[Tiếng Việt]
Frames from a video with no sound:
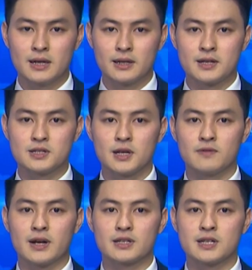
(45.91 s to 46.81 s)
Đến trưa
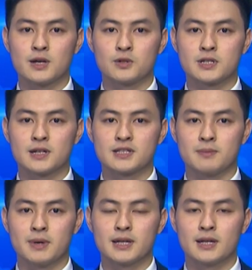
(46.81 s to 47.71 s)
và chiều trời
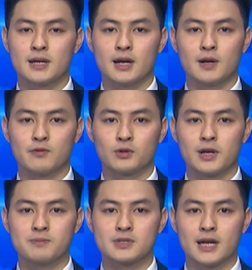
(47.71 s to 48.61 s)
giảm mây, ở vùng
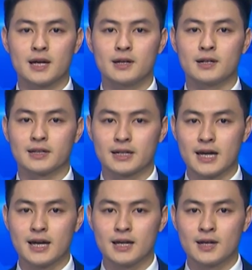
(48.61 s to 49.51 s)
thấp sẽ hứng nắng
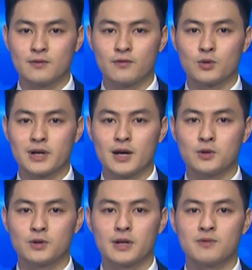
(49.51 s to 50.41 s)
nhẹ, vùng
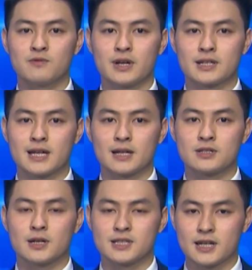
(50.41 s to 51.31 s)
cao đêm về sáng
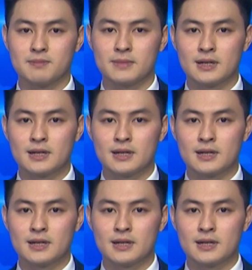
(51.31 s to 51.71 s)
trời rét đậm.